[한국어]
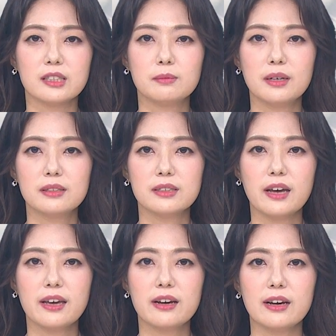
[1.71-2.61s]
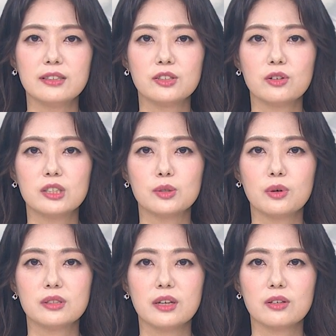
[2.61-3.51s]
스마트
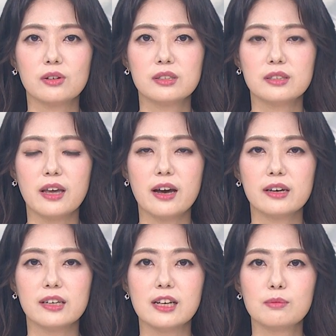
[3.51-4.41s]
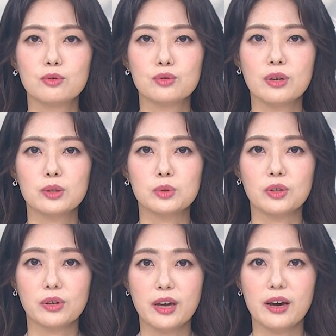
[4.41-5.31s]
해양안전지원센터를 내항 일부두에
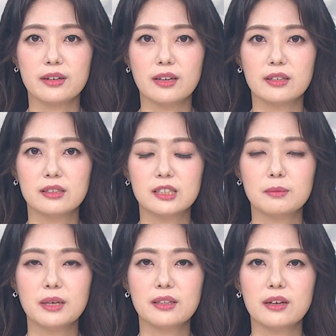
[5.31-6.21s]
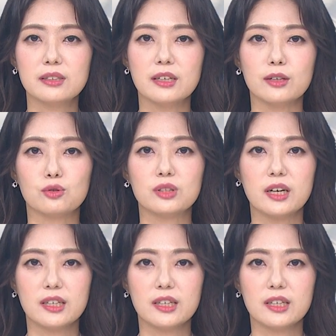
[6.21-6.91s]
조성해야 한다는 시민단체의 주장이